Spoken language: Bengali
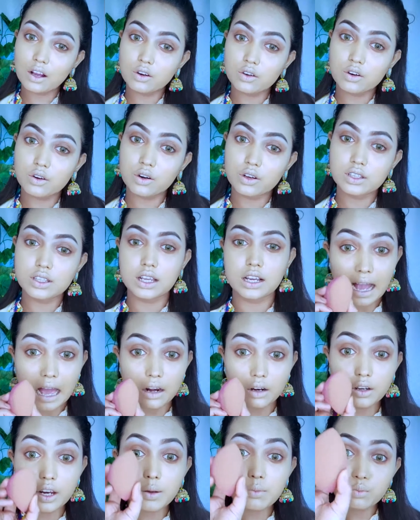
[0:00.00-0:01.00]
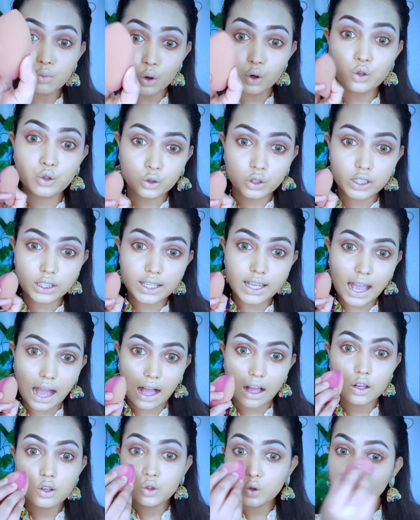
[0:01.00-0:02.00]
এখনো রয়েছে কারণ এই মোটরে
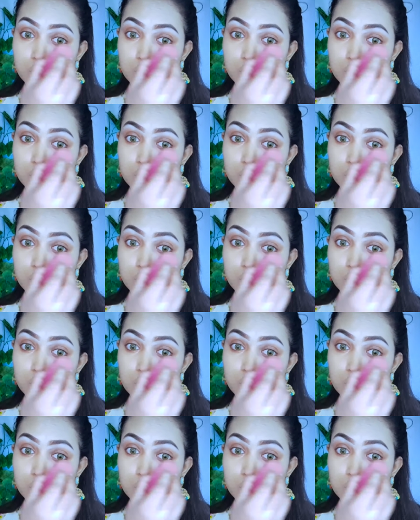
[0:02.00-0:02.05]
দিয়া